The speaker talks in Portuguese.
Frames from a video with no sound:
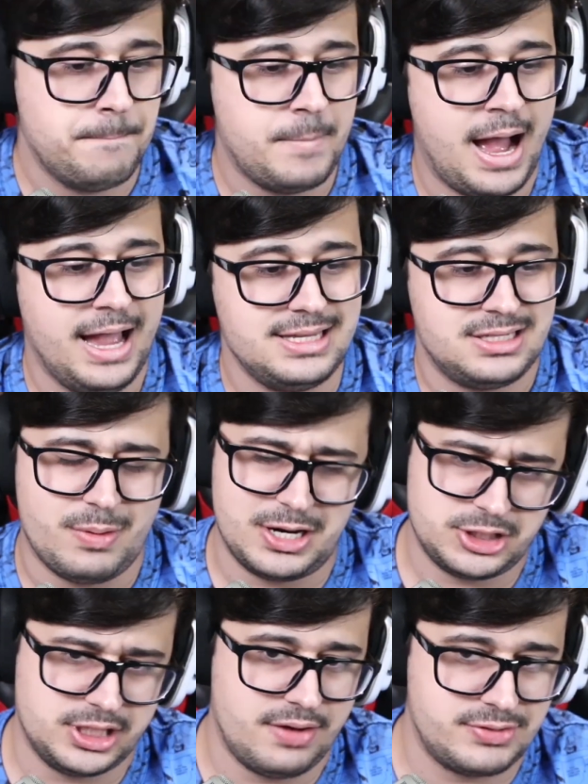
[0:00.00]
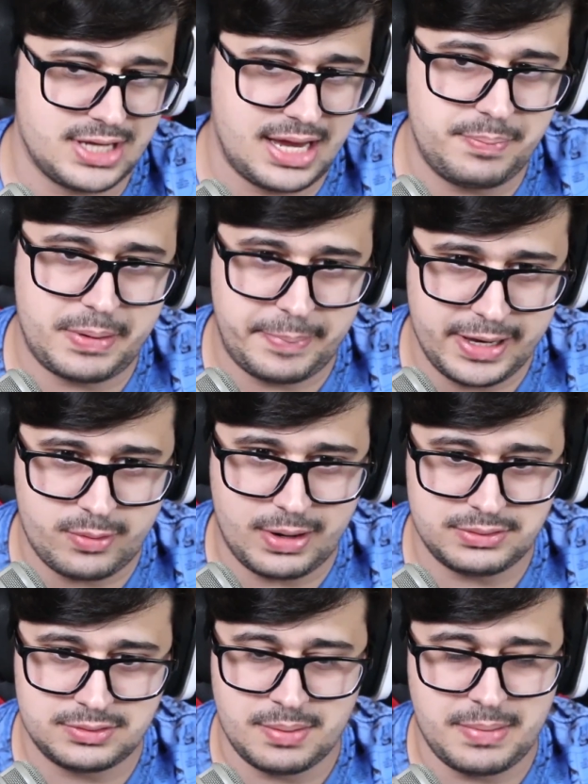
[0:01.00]
Mas eu acho que deve sair pra Play
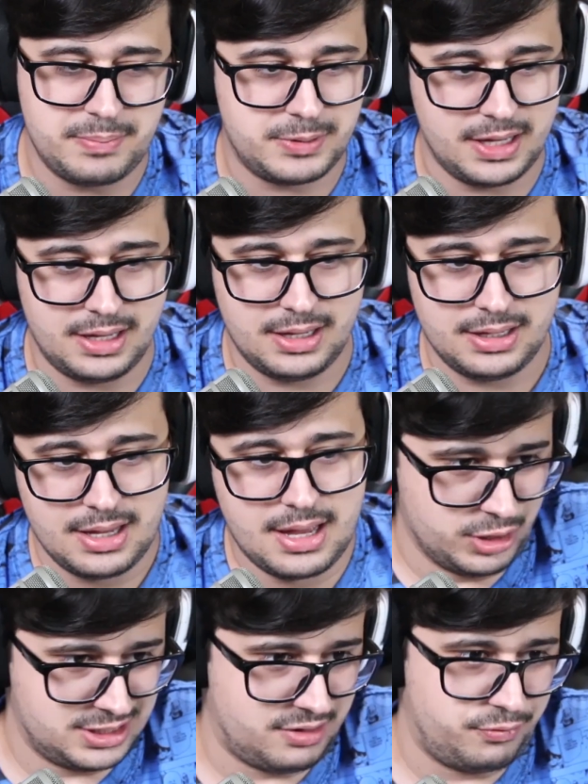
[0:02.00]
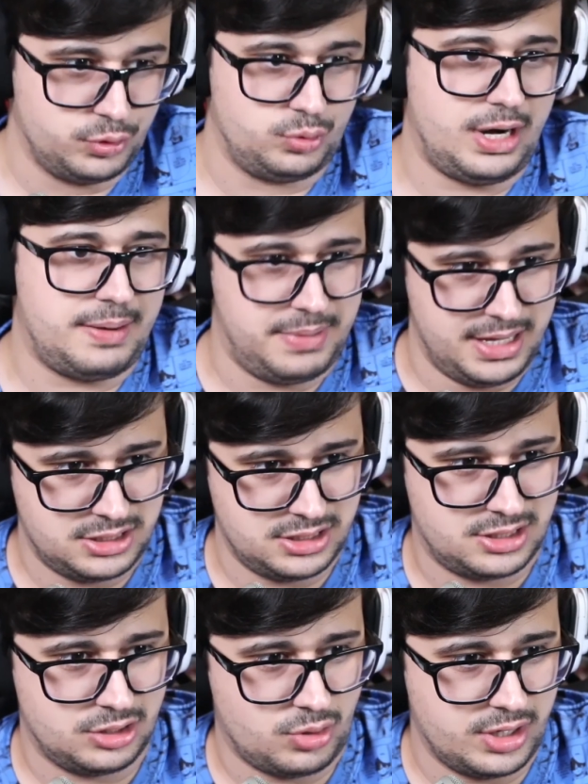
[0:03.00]
4 também. Porque pode ser que
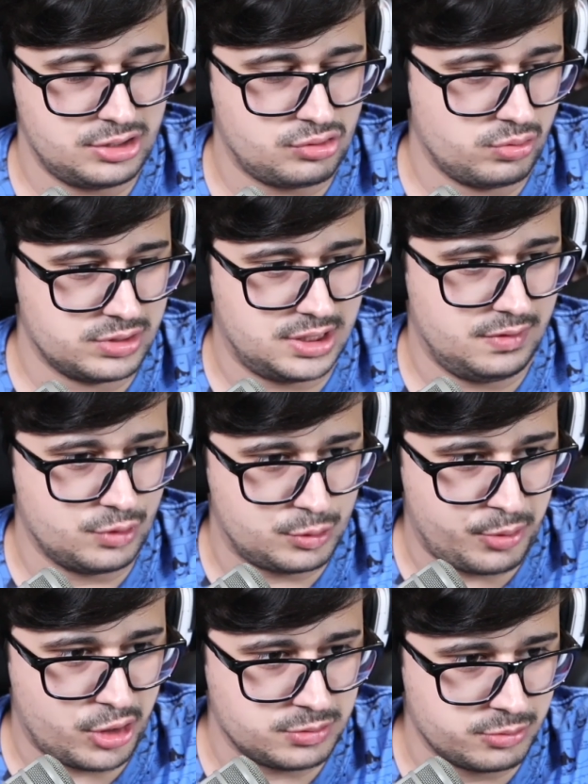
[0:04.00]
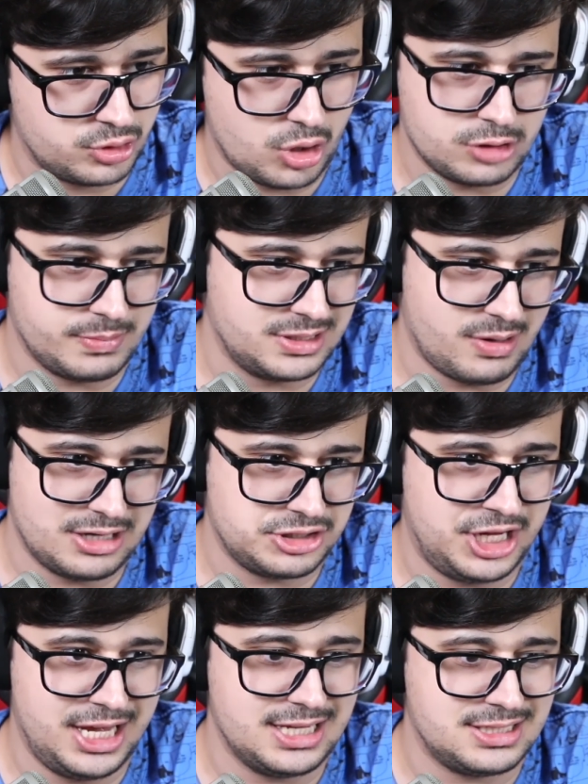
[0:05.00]
futuramente se torne exclusivo os próximos jogos. Mas
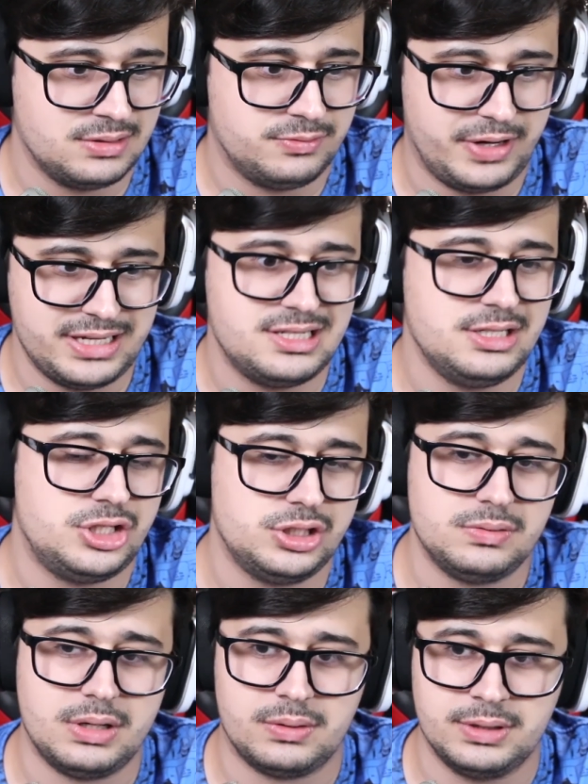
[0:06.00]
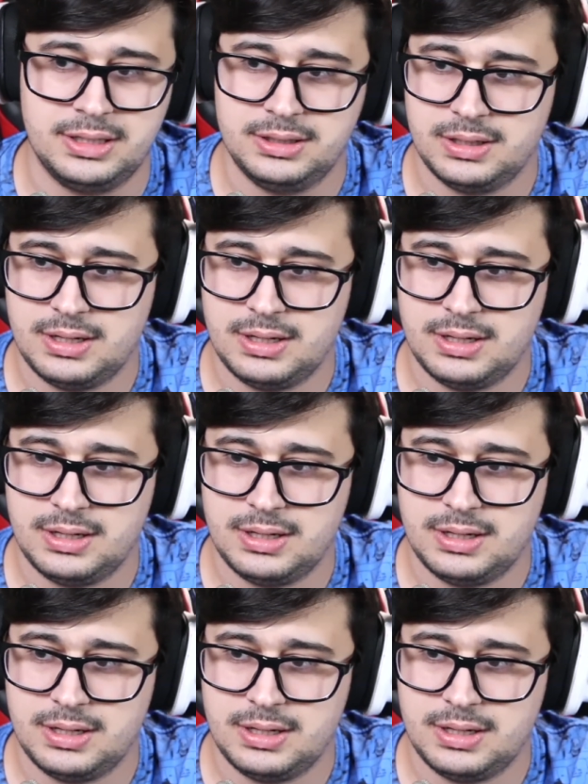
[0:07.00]
acho que esse não faz sentido, não, né?